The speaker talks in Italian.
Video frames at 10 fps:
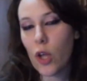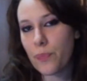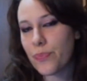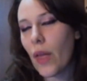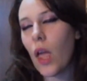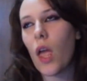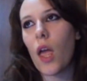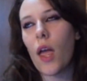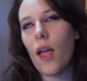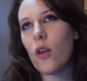no?
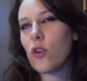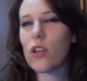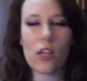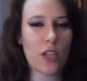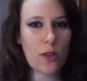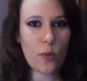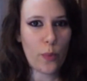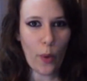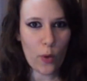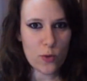E li ho lasciati
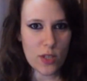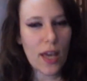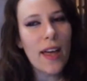un po' così,